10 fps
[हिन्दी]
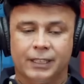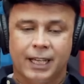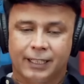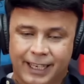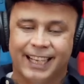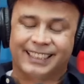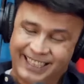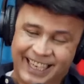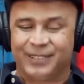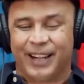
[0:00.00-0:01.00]
हफ्ते तक
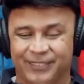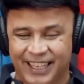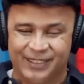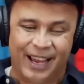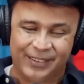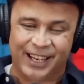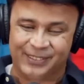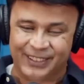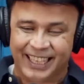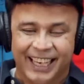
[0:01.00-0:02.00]
लगातार यस मैडम यस
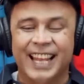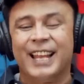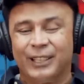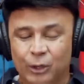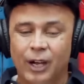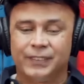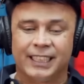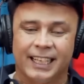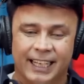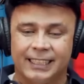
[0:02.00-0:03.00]
अभी आप सुनिए दो
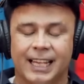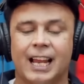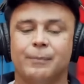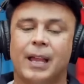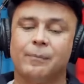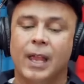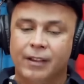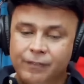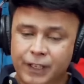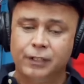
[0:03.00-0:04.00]
हफ्ते तक लगातार आप
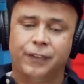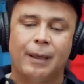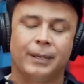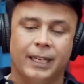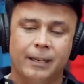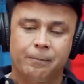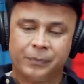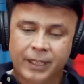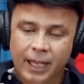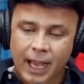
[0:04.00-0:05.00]
मैम विद फैमिली
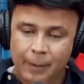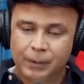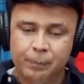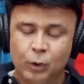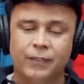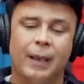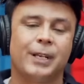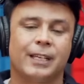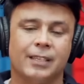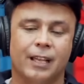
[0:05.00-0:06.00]
अपनी पूरी
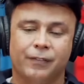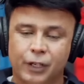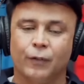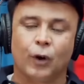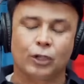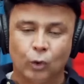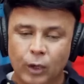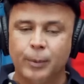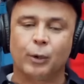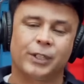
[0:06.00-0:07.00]
फैमिली के साथ फ्री ऑफ
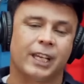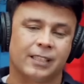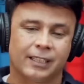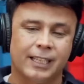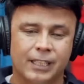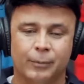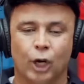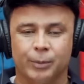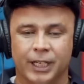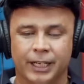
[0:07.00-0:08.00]
कॉस्ट कोई भी मूवी देख सकते हैं
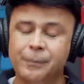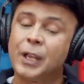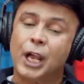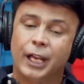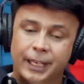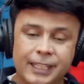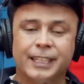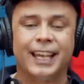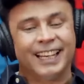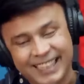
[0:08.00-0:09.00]
सिनेमा हॉल पे जाके
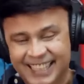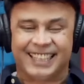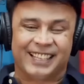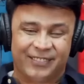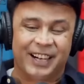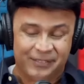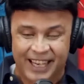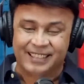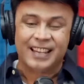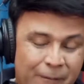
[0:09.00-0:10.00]
इसके यस यस
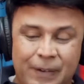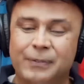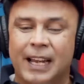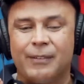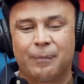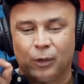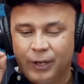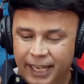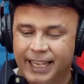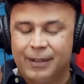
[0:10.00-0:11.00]
मैडम यस बस मैडम
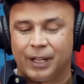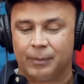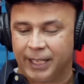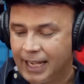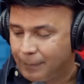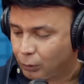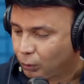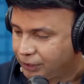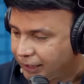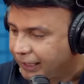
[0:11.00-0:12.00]
आपको एक काम करना पड़ेगा
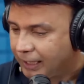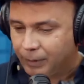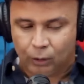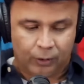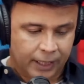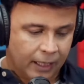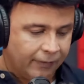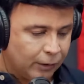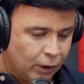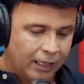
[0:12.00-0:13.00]
आपको थोड़ी सी डिटेल मेरे को
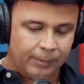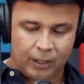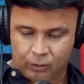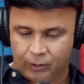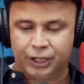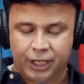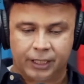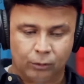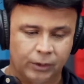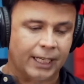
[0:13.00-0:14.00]
ये रखा दो ताकि मैं इसको
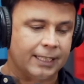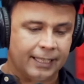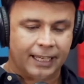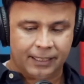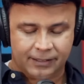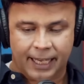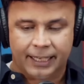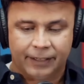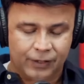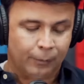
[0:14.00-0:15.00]
इनिशिएट कर दूँ ताकि ये सारी
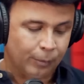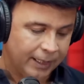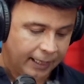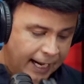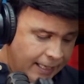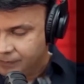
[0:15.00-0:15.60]
सारी गिफ्ट हाँ, हाँ, आपको मिल जाए